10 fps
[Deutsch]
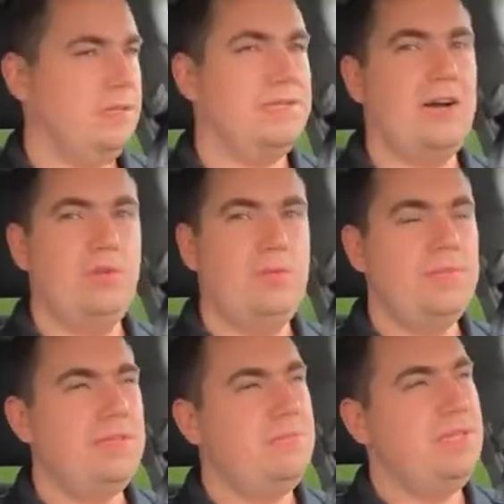dass Audi
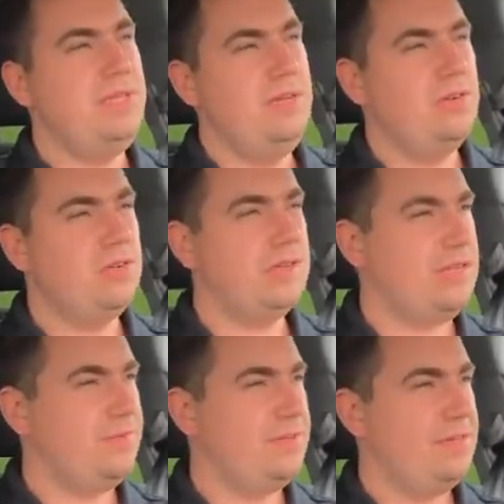mit dem
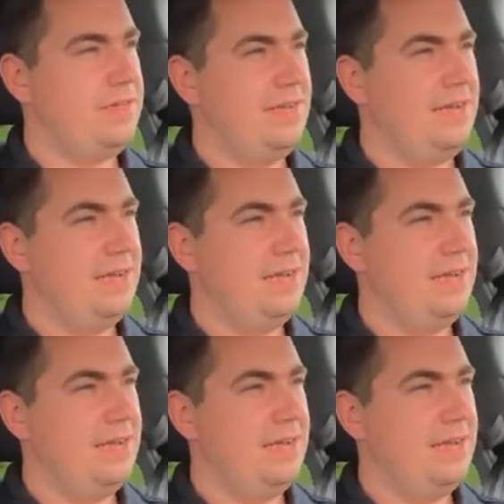Bedienkonzept äh,